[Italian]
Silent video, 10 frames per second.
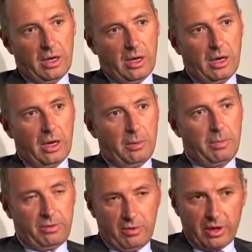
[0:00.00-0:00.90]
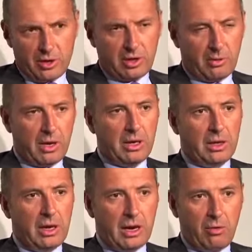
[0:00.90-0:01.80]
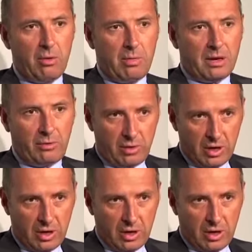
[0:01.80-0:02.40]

e persone che certamente nell'anno e mezzo